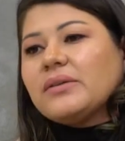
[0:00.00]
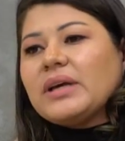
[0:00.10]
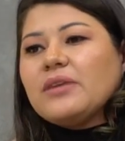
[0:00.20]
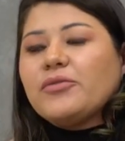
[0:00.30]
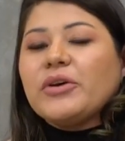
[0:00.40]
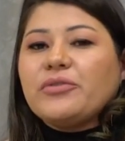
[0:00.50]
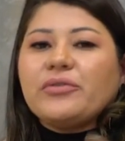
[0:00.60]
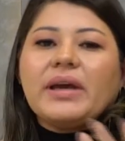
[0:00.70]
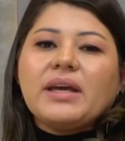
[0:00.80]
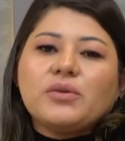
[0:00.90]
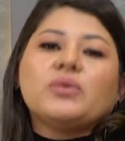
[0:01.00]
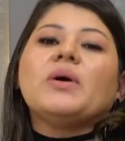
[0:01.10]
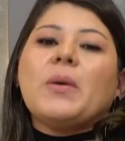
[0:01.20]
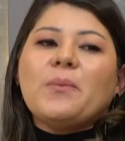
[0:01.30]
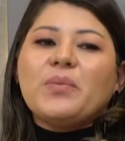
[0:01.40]
Então ele foi feito
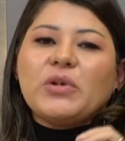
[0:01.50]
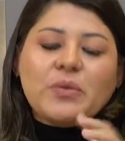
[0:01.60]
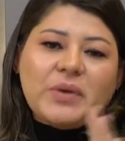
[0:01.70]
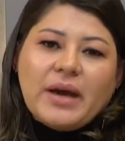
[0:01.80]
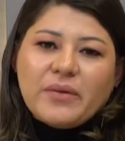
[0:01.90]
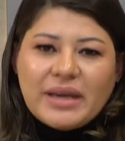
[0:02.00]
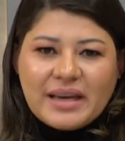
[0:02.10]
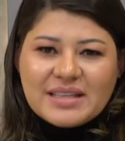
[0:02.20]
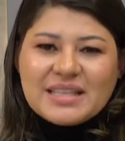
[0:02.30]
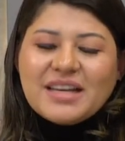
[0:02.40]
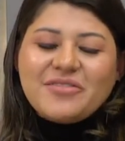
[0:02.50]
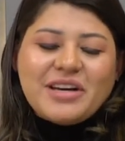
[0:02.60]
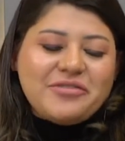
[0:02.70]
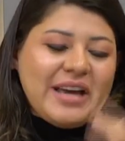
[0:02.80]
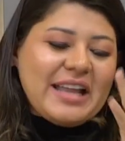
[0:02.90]
para o piauiense, não
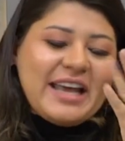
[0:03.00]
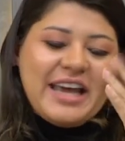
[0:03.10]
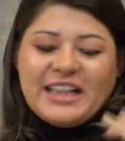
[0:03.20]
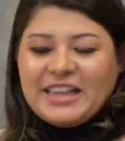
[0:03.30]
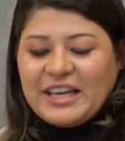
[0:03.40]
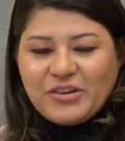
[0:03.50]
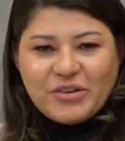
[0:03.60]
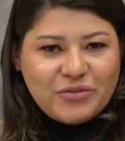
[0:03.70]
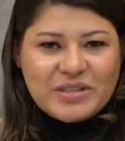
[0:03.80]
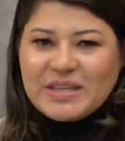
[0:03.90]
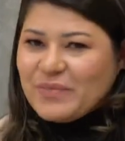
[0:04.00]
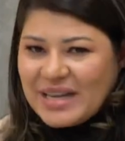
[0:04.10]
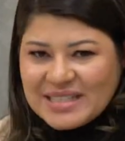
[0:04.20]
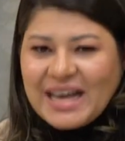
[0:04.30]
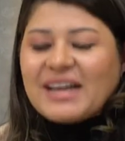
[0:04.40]
vai ficar derretendo quando você
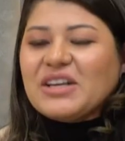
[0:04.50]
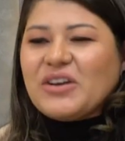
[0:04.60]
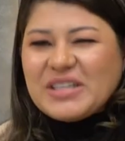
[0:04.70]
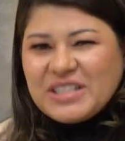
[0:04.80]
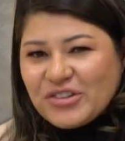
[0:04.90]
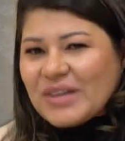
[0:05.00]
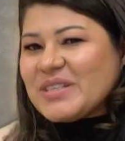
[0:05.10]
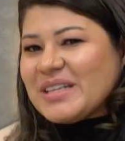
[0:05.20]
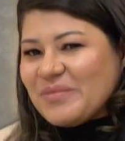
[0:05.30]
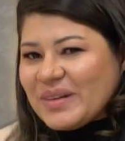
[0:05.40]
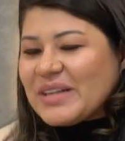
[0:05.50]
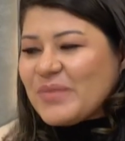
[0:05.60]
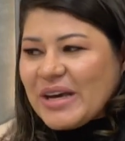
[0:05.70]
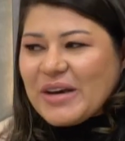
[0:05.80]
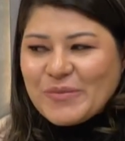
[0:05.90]
passar, que nós estamos em pleno
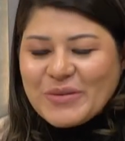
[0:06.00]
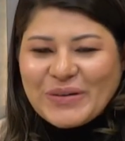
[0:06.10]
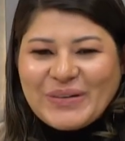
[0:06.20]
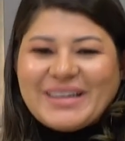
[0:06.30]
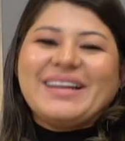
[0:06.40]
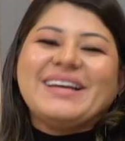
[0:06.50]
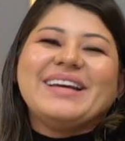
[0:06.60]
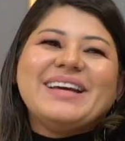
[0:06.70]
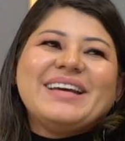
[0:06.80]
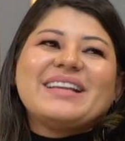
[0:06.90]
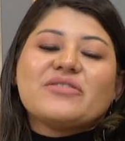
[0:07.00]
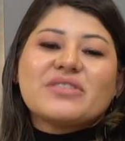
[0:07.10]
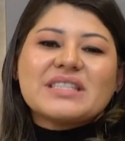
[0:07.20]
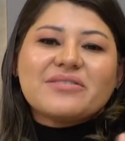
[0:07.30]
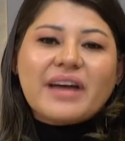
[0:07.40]
BR Obró, né? Sim. Então
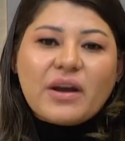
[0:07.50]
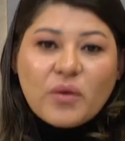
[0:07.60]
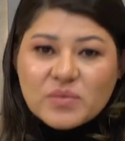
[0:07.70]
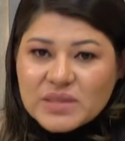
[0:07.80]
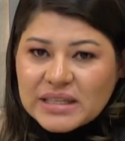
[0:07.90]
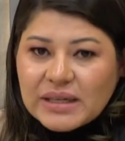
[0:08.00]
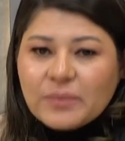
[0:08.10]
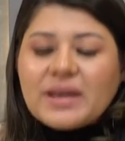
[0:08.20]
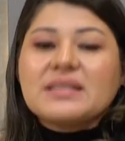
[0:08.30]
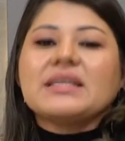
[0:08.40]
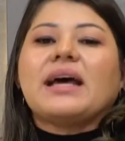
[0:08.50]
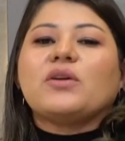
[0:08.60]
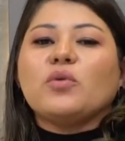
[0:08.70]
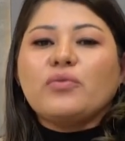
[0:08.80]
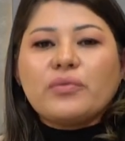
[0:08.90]
você vai com conseguir passar
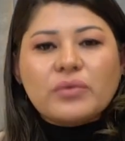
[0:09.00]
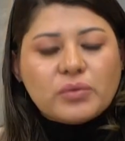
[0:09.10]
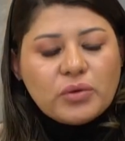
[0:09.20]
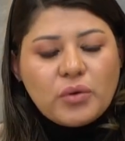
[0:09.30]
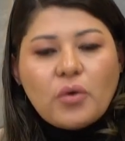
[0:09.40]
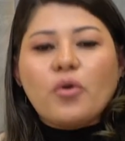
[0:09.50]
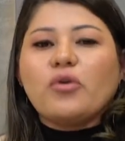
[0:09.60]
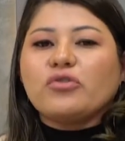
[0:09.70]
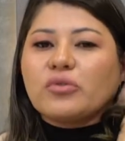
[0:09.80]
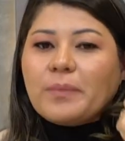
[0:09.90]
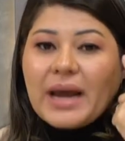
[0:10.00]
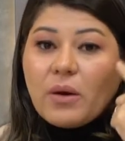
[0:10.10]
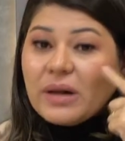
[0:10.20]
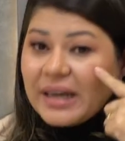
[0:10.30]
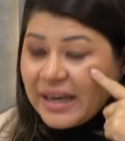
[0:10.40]
no, no rosto,
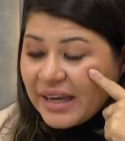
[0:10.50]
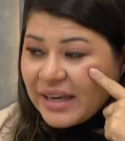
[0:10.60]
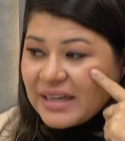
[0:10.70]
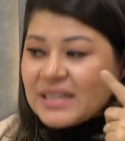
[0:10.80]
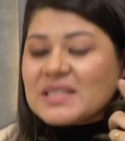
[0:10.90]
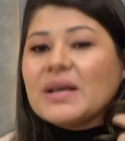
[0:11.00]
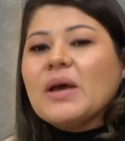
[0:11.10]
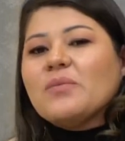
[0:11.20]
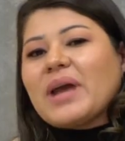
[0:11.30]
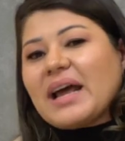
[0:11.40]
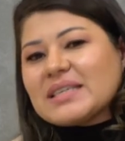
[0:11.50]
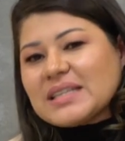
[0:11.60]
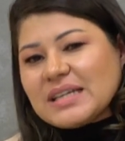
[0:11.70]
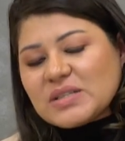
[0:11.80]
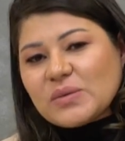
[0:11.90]
para olheiras, para
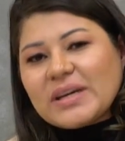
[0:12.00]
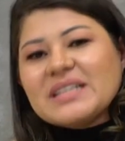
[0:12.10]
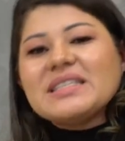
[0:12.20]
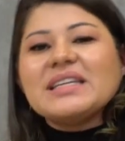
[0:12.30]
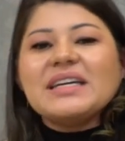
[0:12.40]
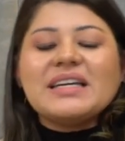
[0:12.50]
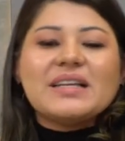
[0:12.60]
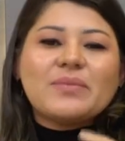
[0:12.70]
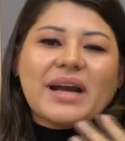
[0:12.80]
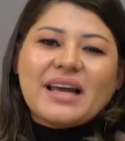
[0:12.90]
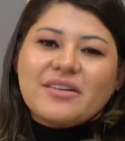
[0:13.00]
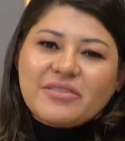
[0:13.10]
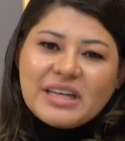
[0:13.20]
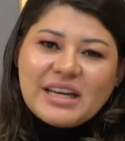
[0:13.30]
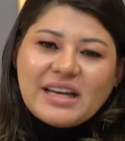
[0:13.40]
axila escurecida, para aquela
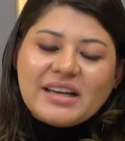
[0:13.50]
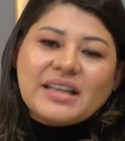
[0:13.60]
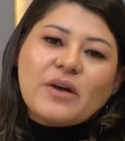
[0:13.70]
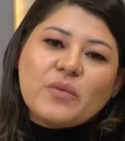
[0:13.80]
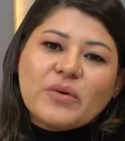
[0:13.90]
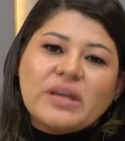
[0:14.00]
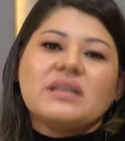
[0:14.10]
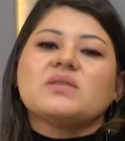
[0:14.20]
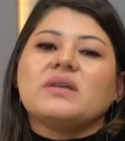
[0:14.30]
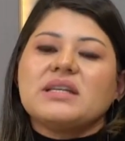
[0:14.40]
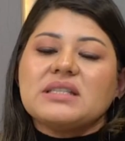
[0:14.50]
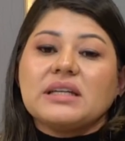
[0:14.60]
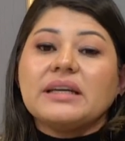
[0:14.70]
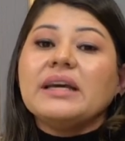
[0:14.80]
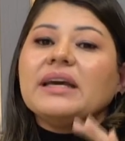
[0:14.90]
virilha que está um pouquinho
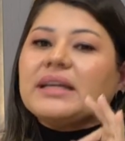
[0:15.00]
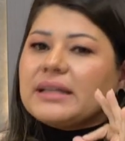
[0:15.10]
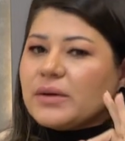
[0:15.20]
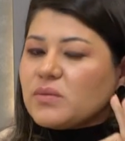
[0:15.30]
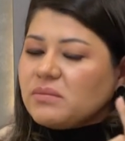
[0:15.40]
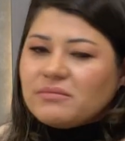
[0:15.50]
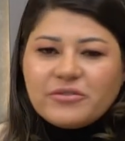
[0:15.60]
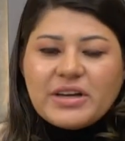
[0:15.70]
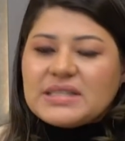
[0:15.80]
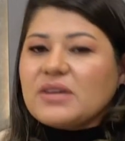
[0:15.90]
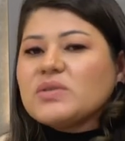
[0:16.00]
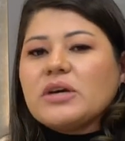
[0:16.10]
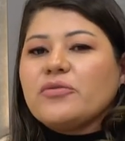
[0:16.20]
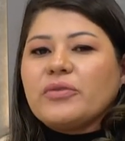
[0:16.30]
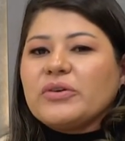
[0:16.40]
escurecida. Então, vai ser o
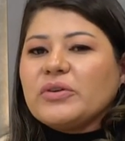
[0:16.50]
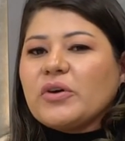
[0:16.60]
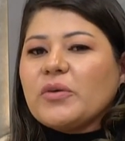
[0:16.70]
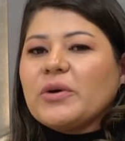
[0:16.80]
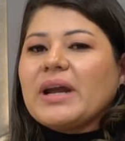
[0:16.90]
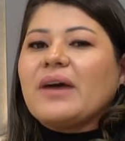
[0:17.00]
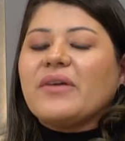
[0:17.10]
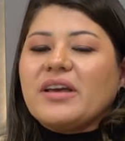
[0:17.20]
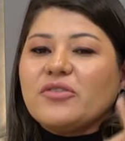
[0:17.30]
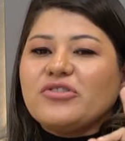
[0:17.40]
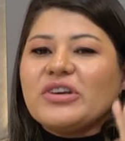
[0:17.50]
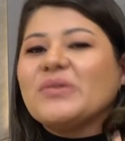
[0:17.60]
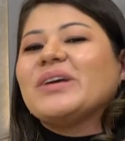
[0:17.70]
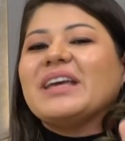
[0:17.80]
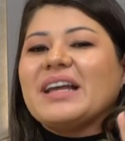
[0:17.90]
seu fluido corporal. Eu
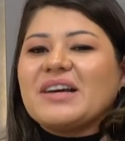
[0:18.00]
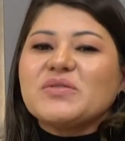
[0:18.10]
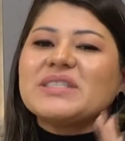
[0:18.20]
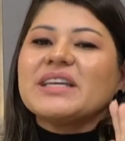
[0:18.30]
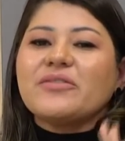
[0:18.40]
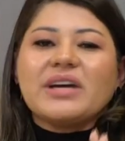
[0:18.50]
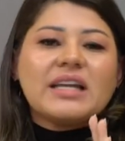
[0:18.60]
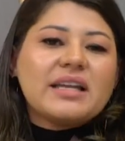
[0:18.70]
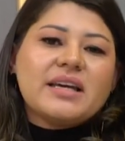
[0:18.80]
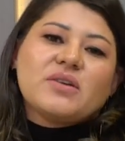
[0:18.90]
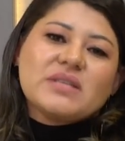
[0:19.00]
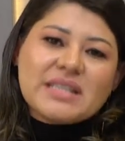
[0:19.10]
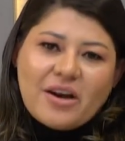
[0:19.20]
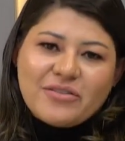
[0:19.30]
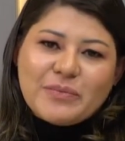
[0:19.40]
digo que ele é o seu verdadeiro
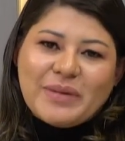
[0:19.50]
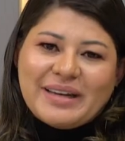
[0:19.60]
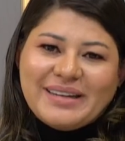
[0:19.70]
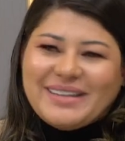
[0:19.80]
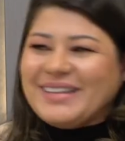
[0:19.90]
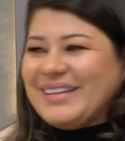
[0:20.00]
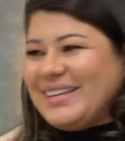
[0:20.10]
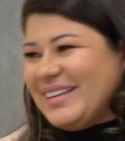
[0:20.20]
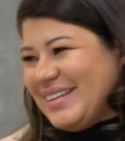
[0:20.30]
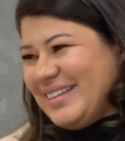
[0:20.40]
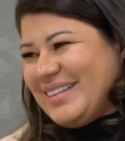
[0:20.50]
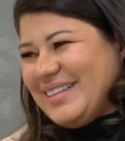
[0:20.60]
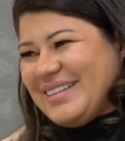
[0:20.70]
salva-pele. É mesmo.